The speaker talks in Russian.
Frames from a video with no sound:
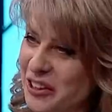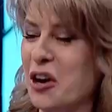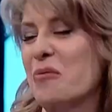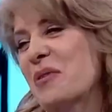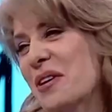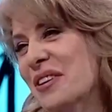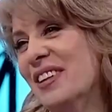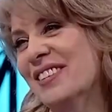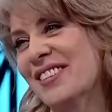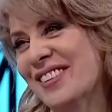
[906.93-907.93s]
как
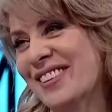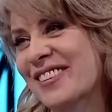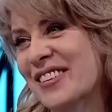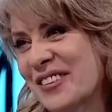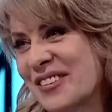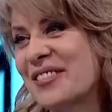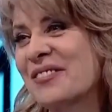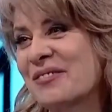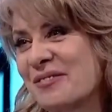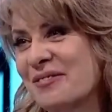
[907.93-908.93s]
пела. Да, она
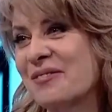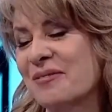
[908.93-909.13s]
была.